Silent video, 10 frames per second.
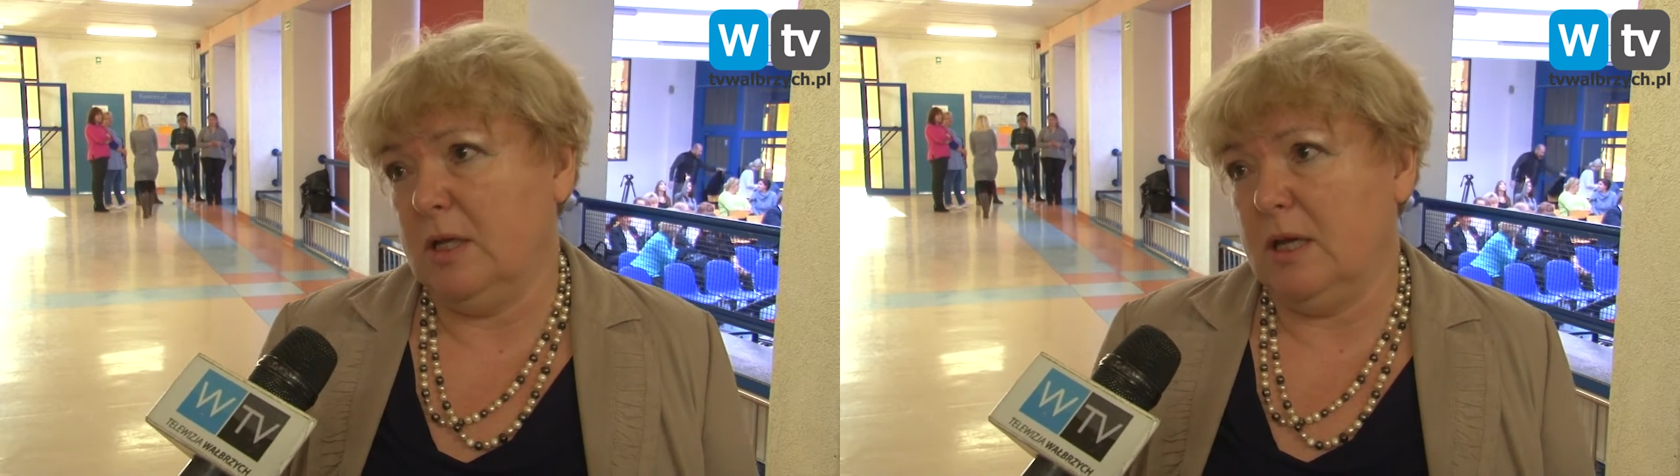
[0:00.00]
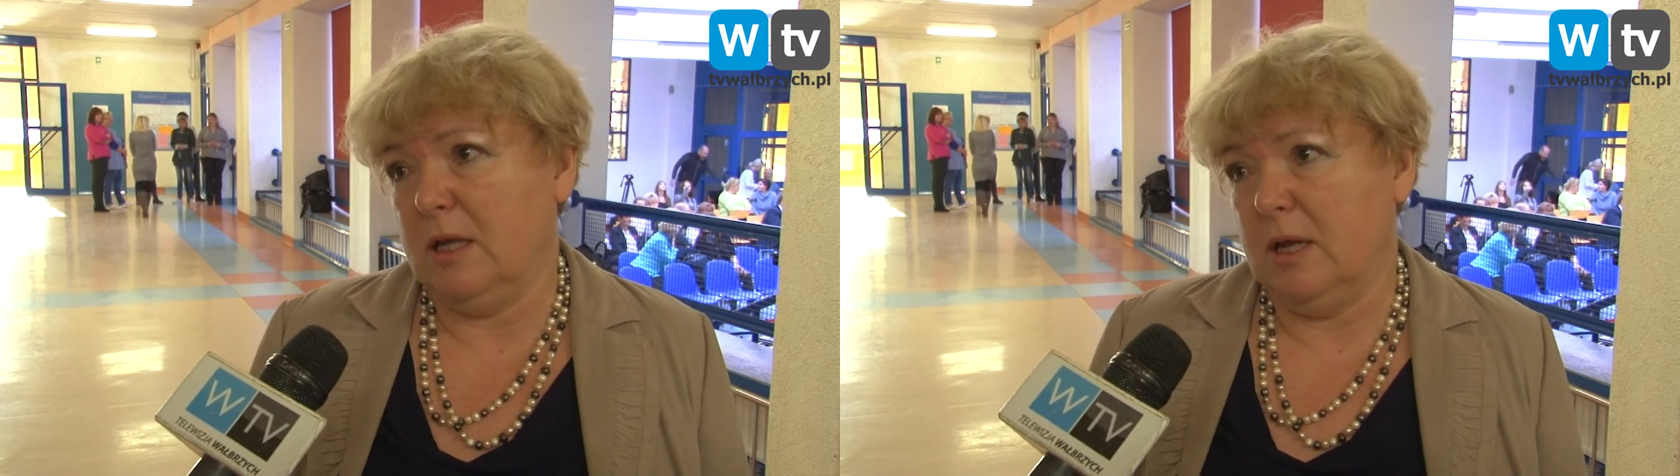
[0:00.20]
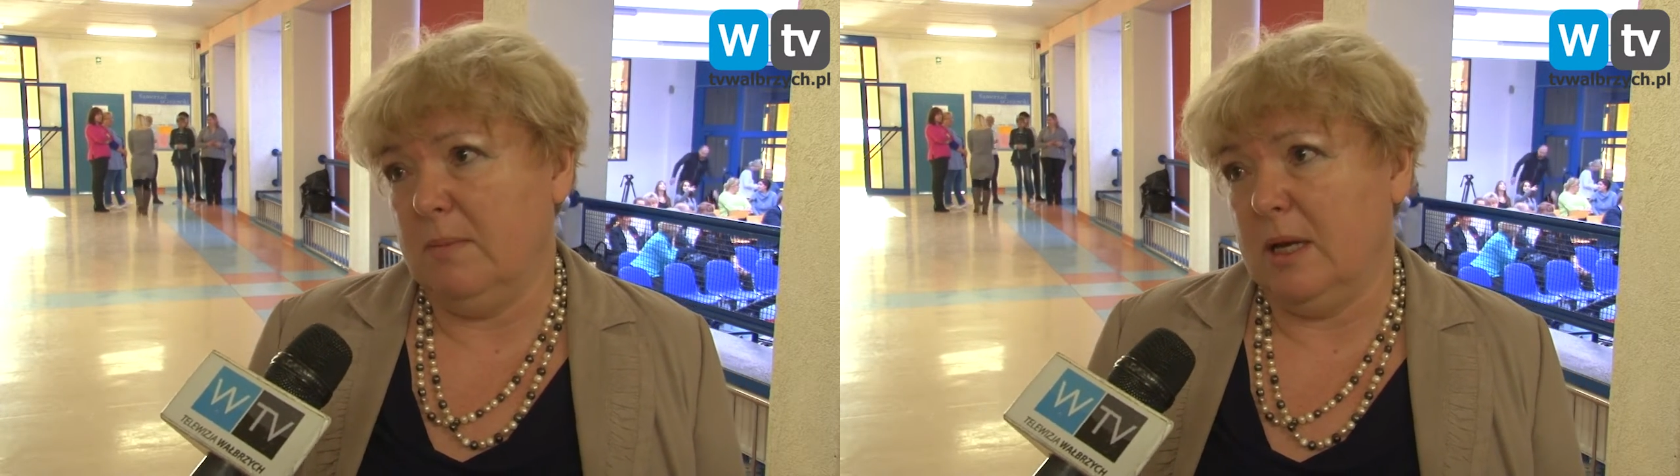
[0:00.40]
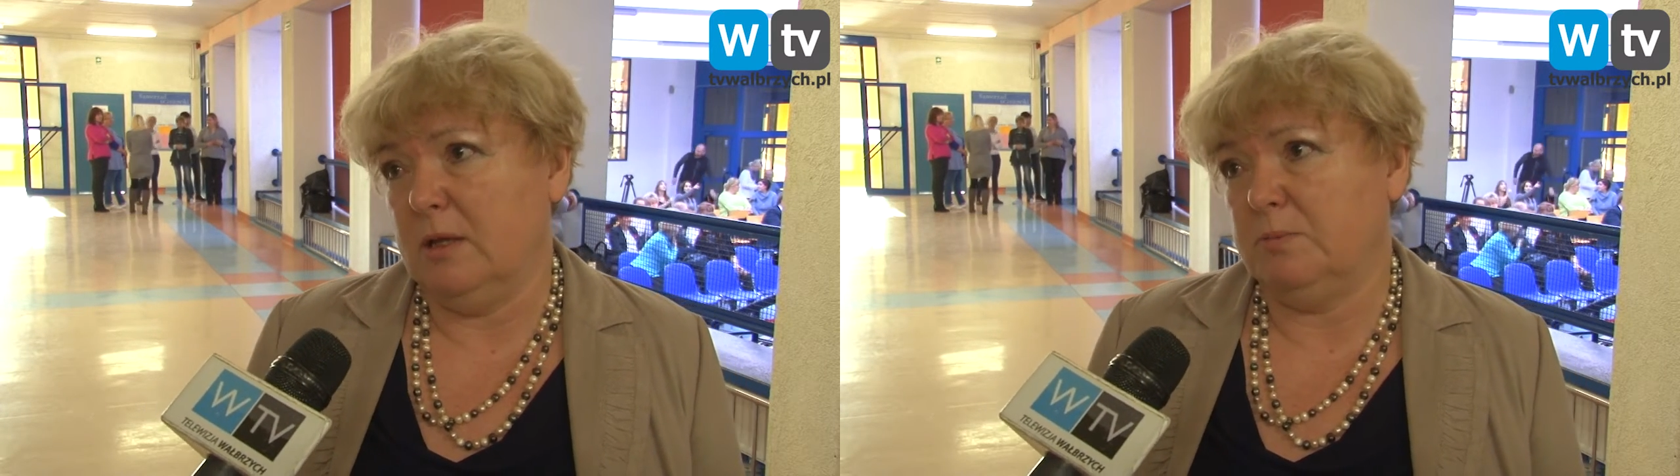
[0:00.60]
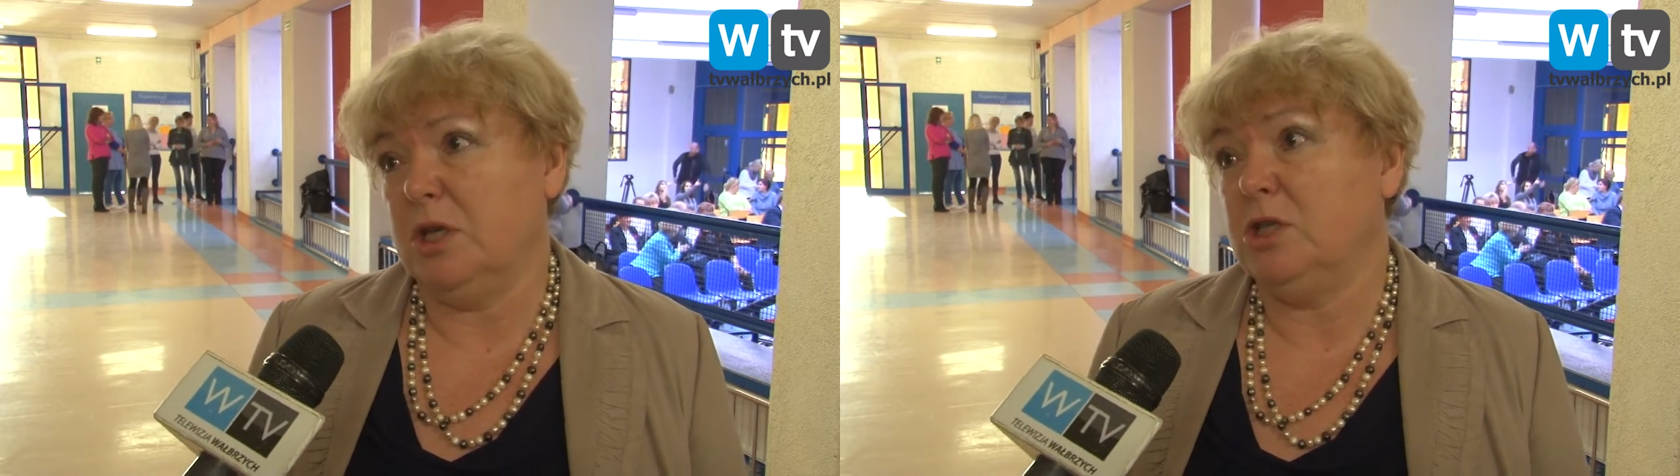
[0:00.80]
na
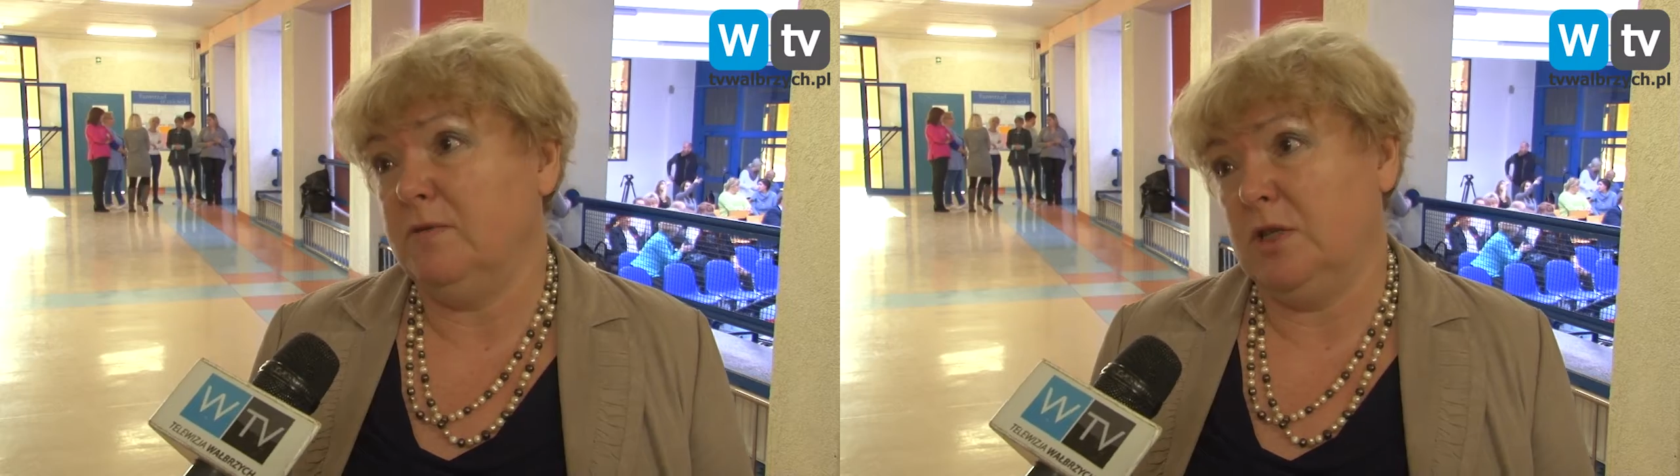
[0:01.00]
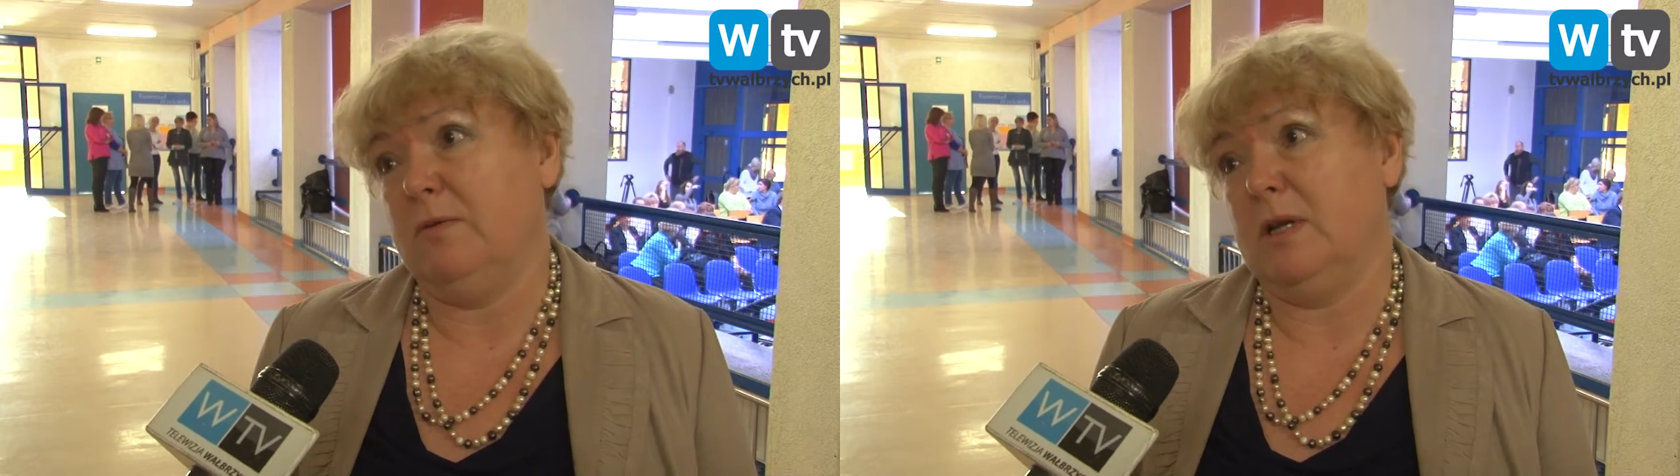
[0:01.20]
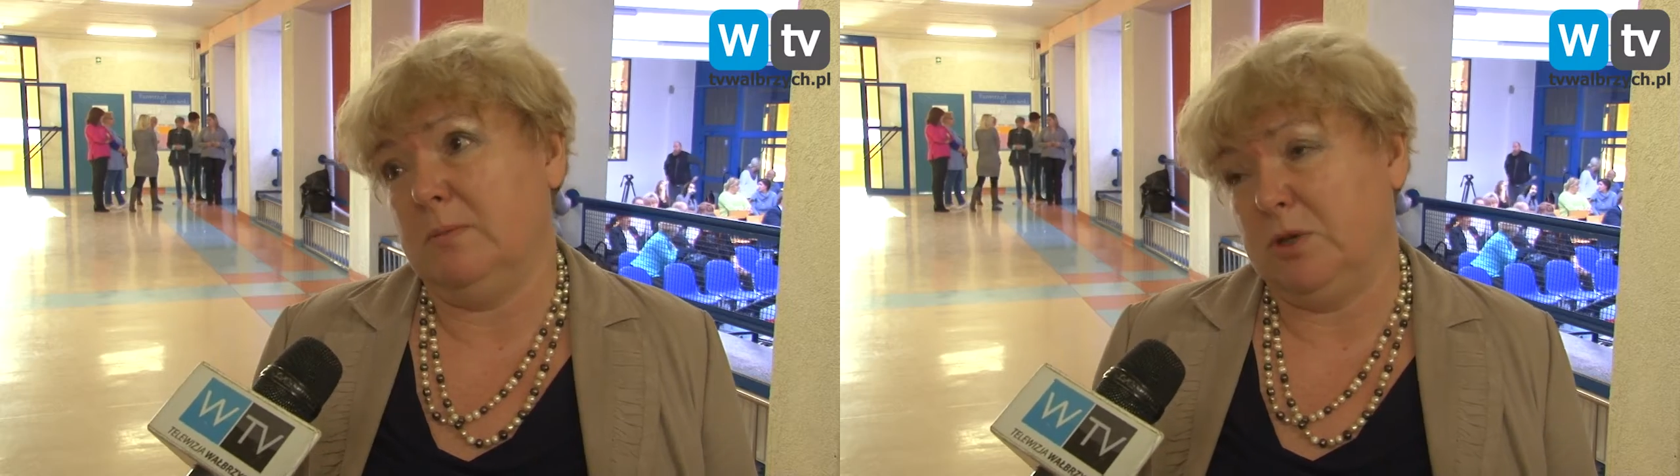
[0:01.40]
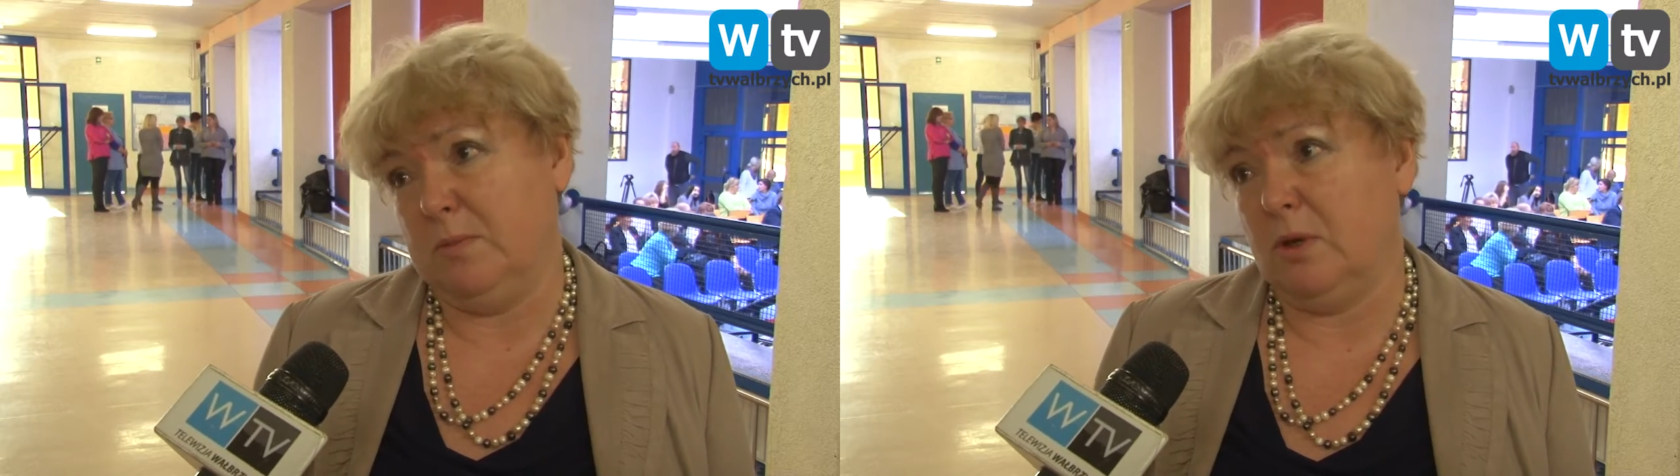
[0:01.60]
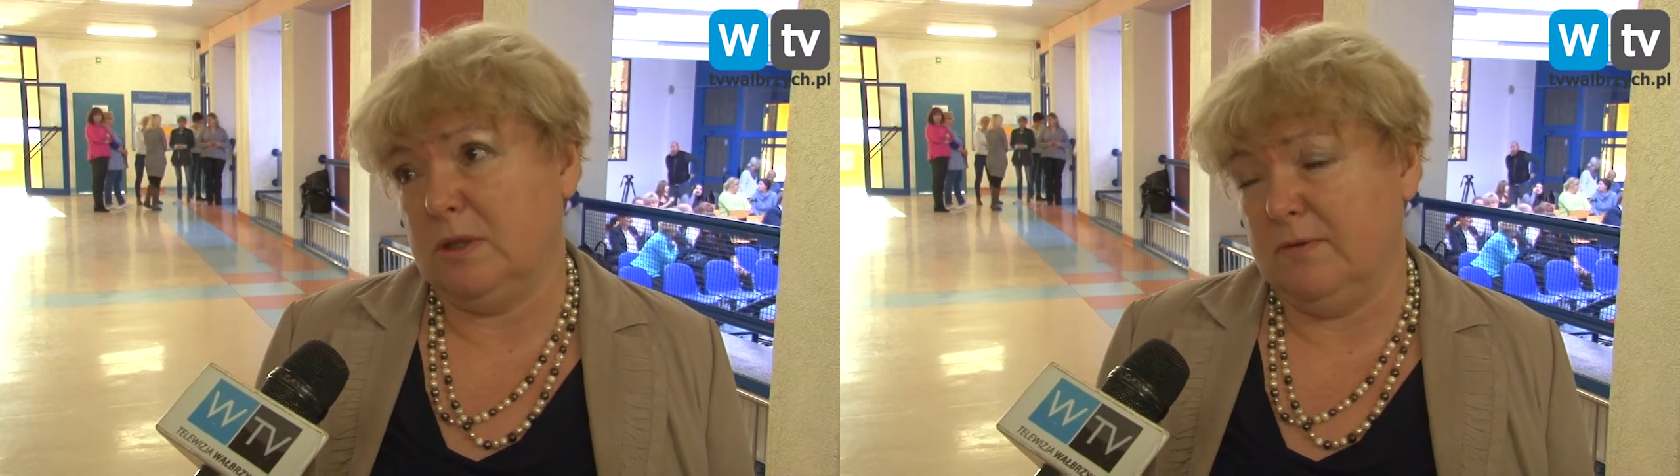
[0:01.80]
temat przeciwdziałania
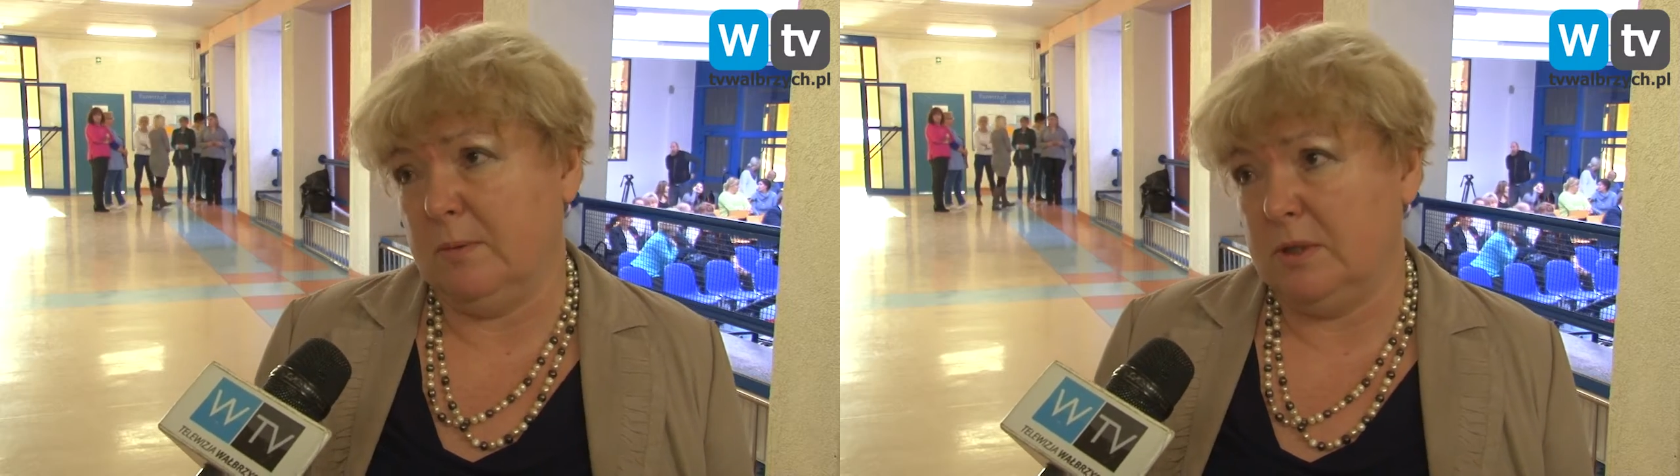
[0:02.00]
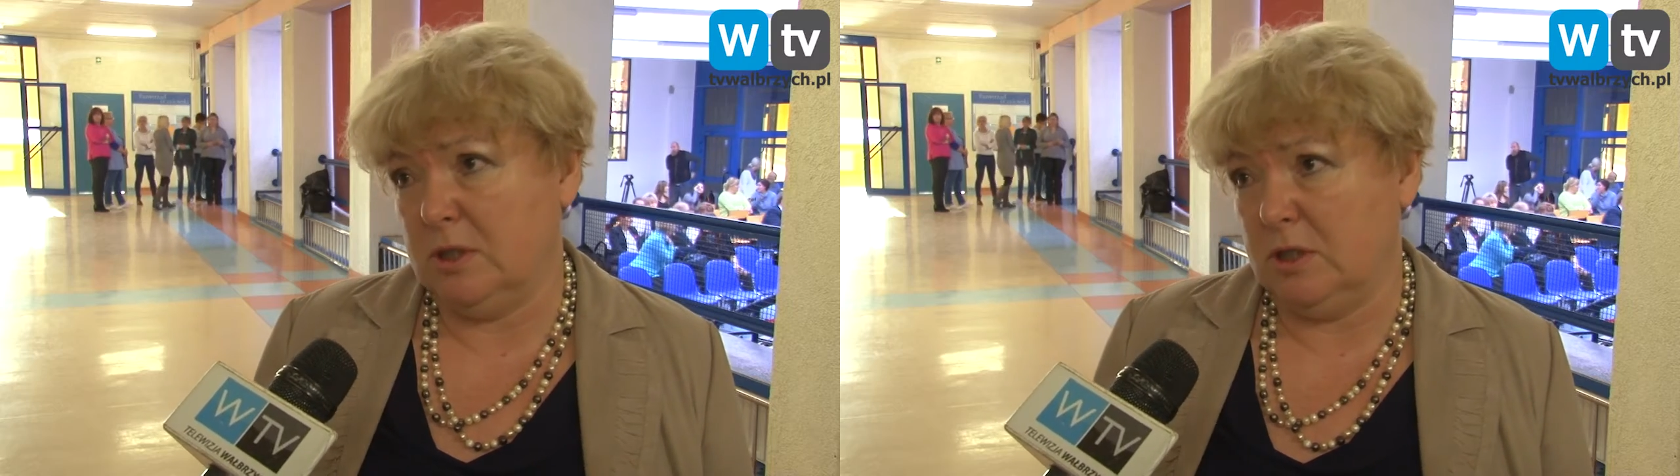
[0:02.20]
przemocy wobec